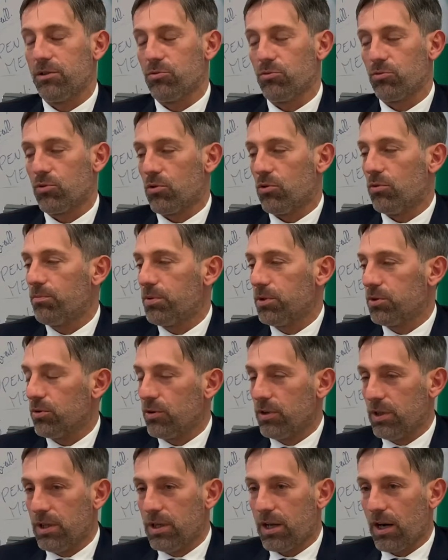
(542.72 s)
un
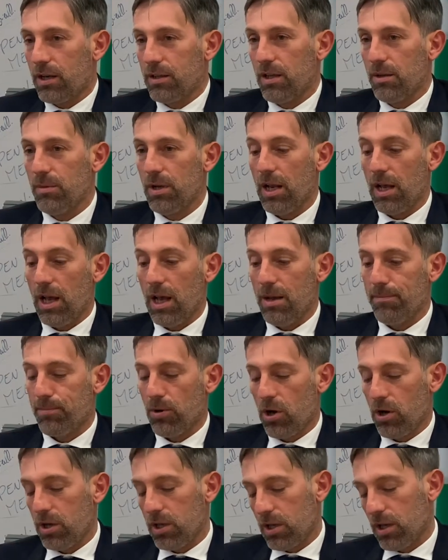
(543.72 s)
compito incredibile. E
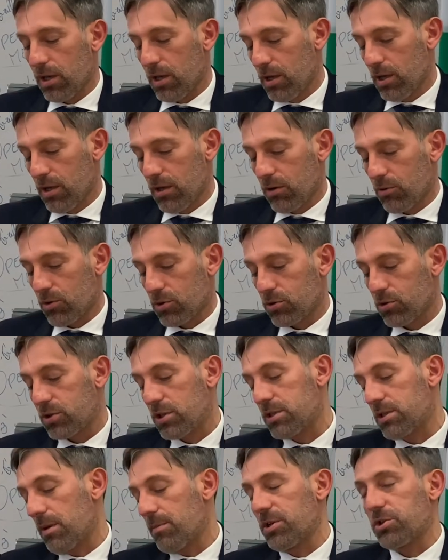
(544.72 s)
poi questo
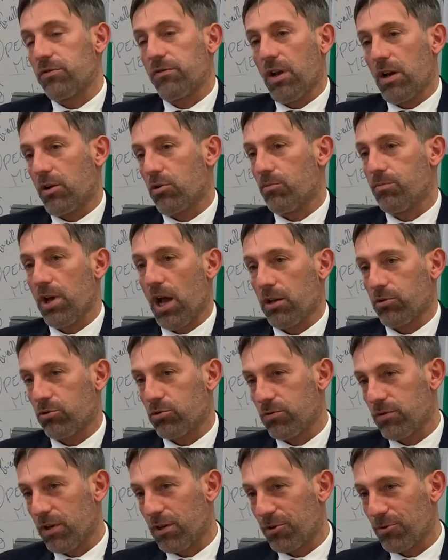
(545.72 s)
sistema ci viene copiato,
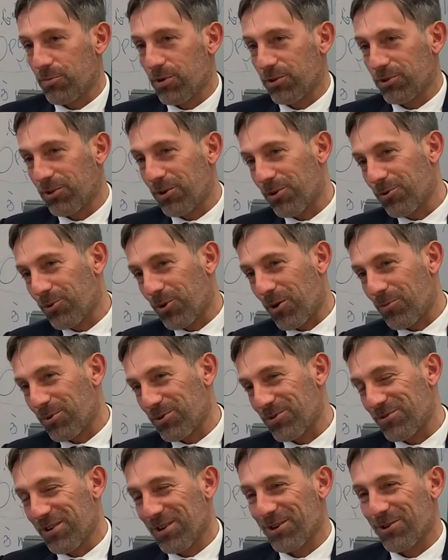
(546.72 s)
ci viene copiato dall'Europa,
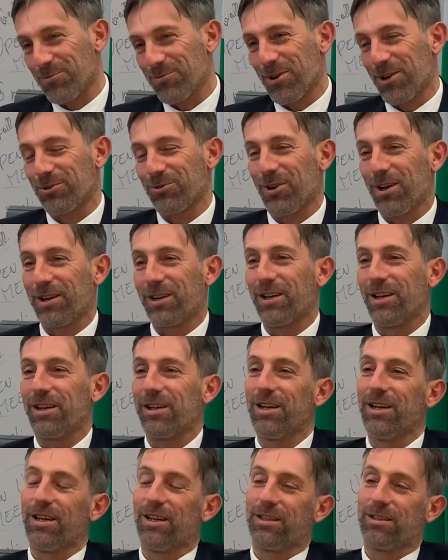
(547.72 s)
ci viene copiato anche
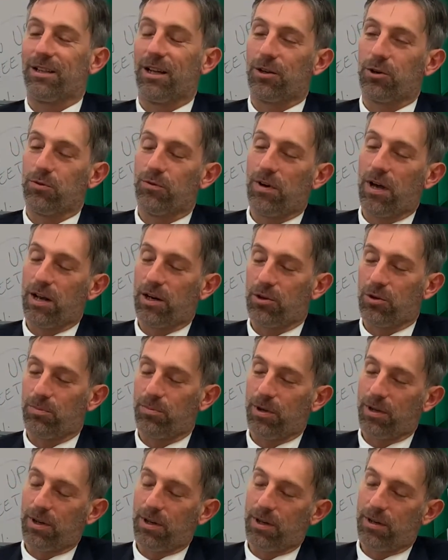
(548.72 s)
dal governo
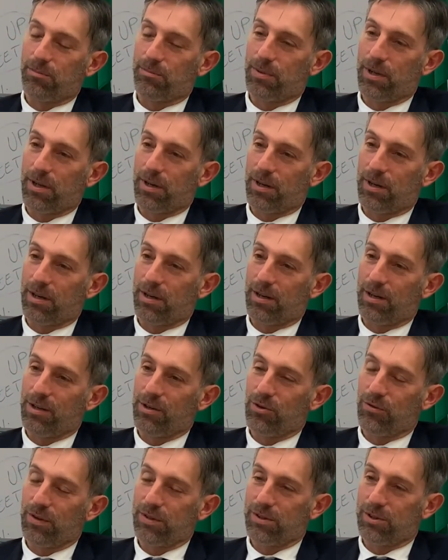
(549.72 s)
per, per
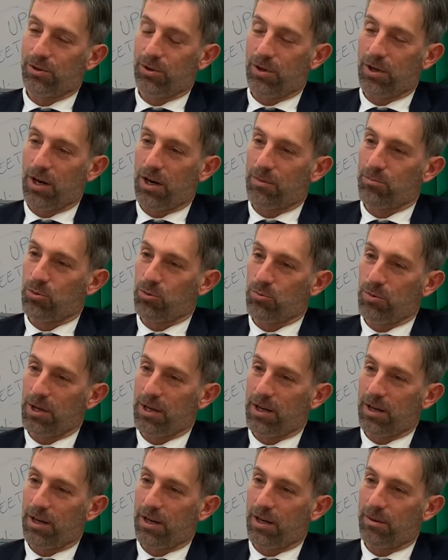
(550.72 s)
l'innovazione nella
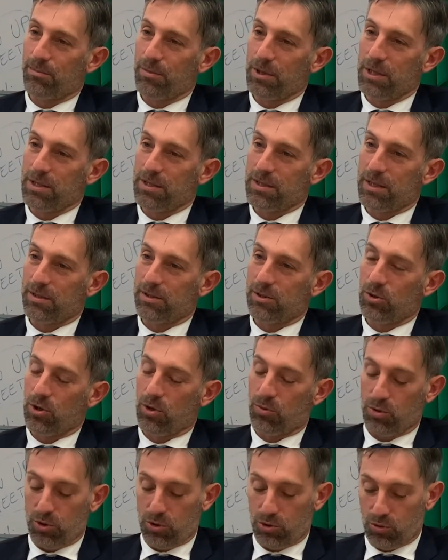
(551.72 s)
pubblica
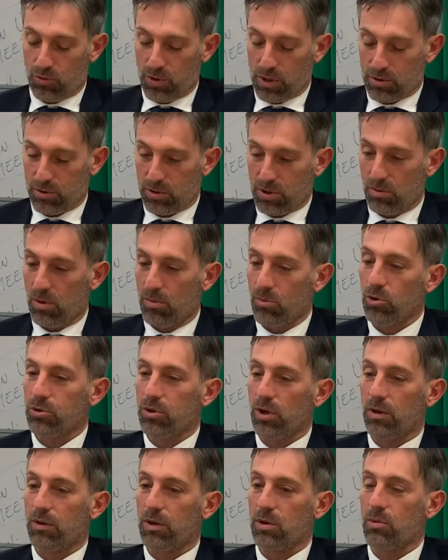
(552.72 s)
amministrazione. Quindi su questo siamo molto
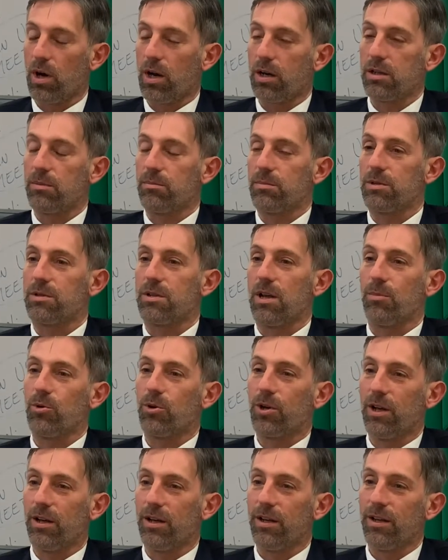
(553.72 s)
all'avanguardia e pensiamo
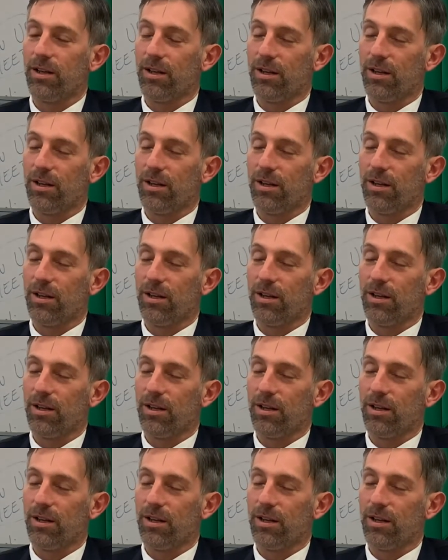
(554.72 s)
che